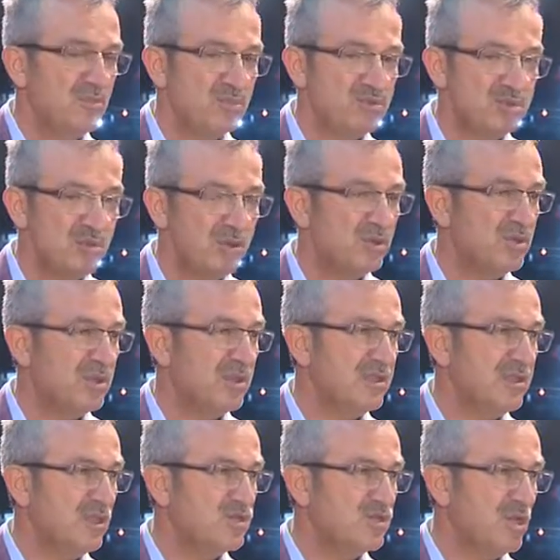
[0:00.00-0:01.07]
Müslüman
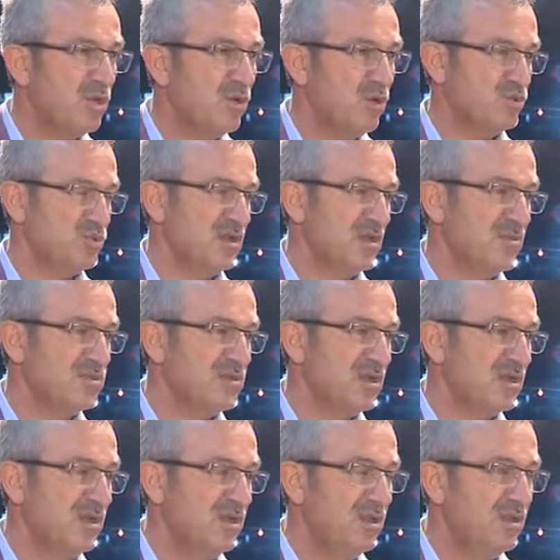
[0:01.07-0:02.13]
ülkelerde yaşayan komşularımız var.